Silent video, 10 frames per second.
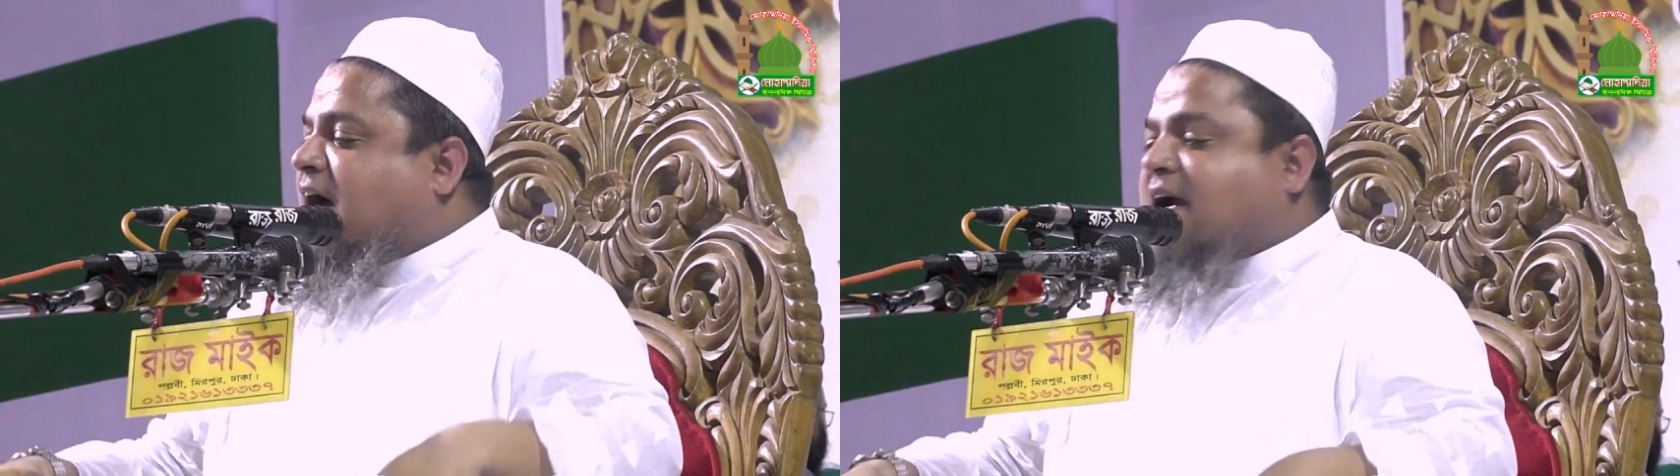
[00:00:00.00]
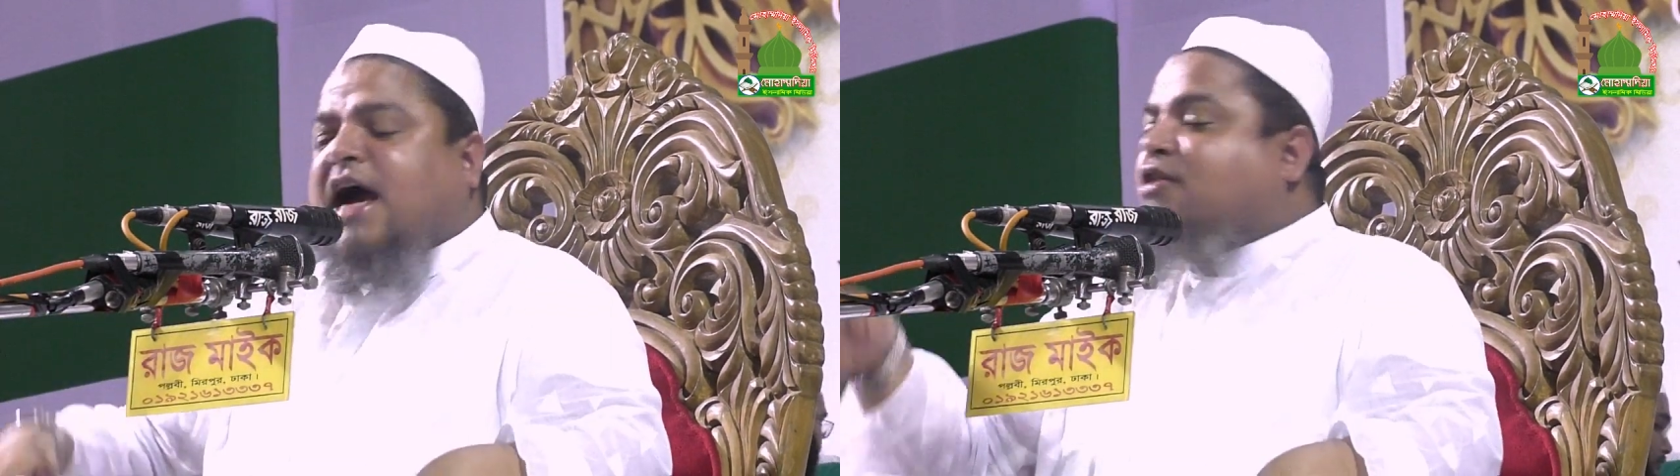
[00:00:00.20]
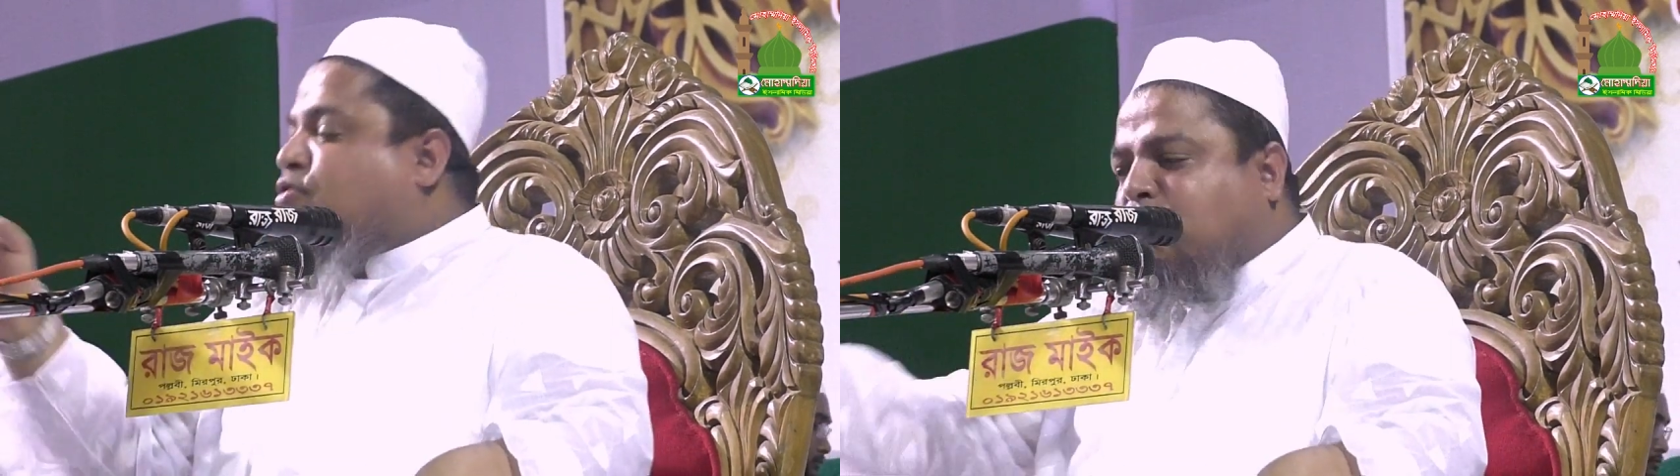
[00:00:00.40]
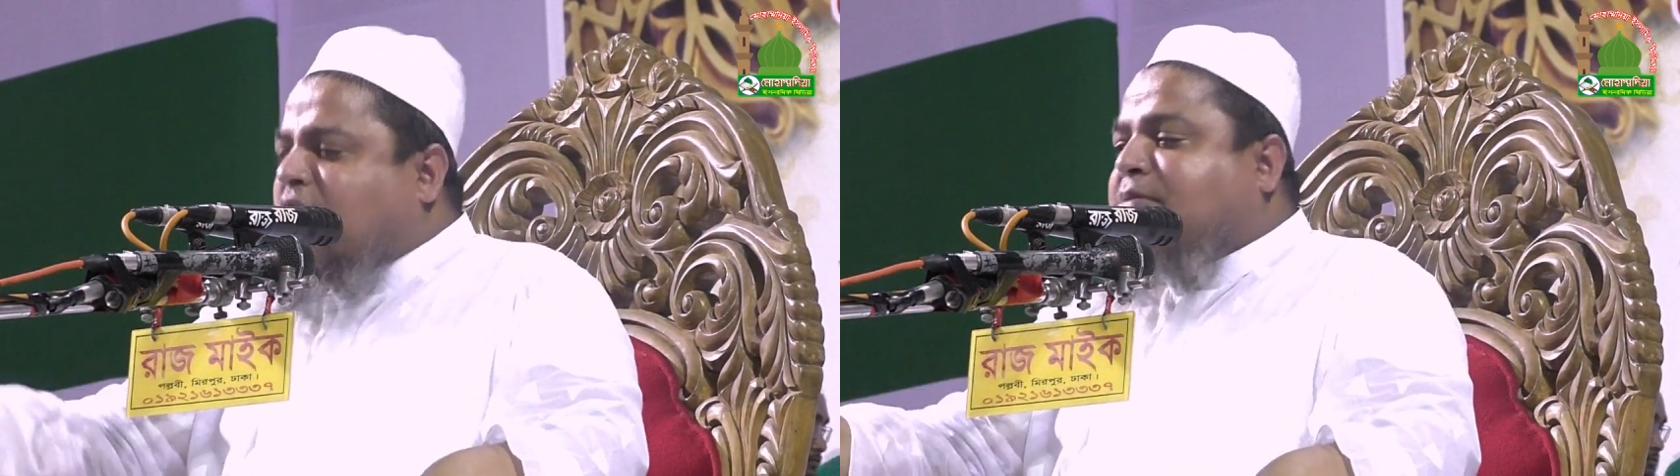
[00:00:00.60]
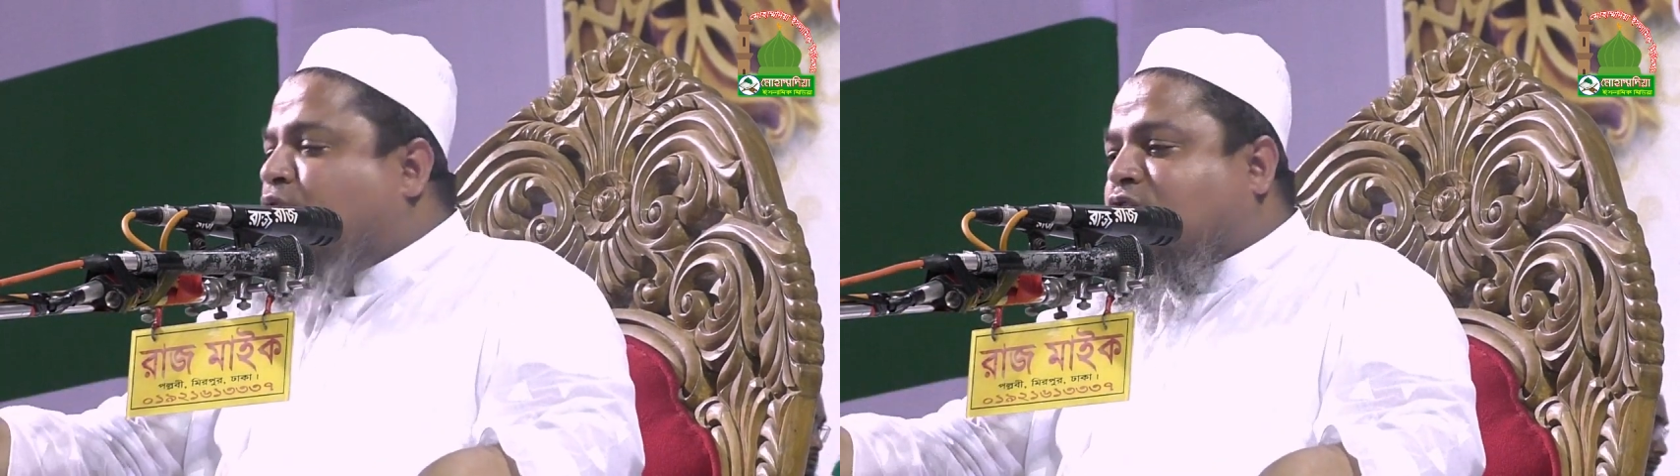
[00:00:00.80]
না কারণ কোন
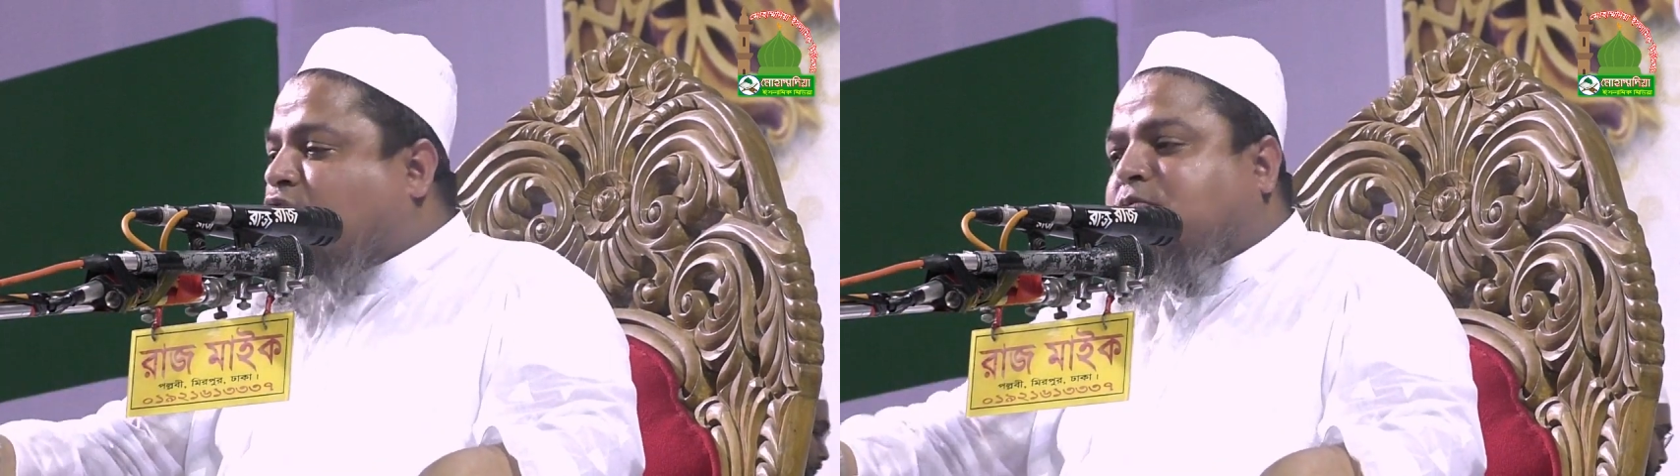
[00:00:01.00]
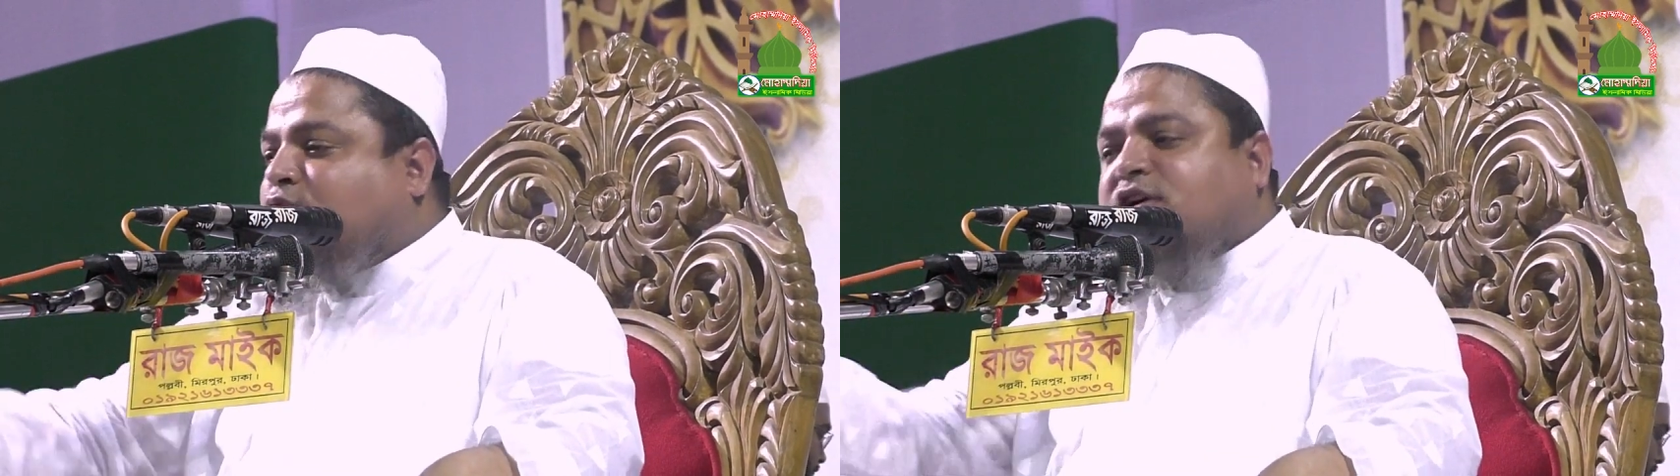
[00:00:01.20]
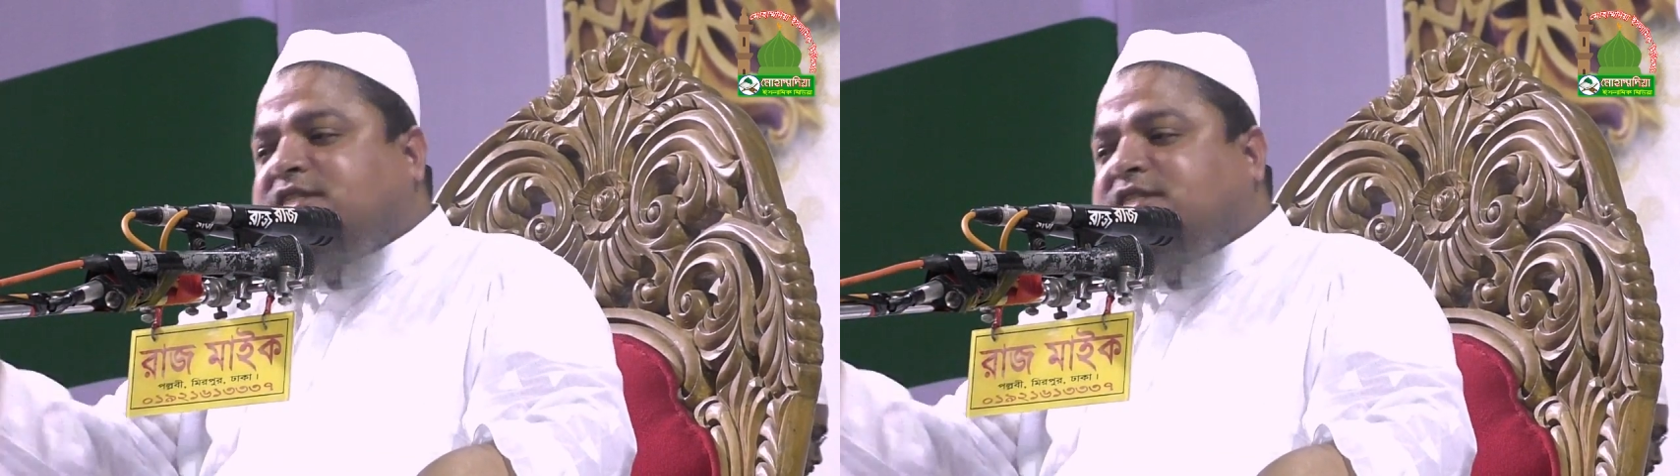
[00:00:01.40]
আমল কবুল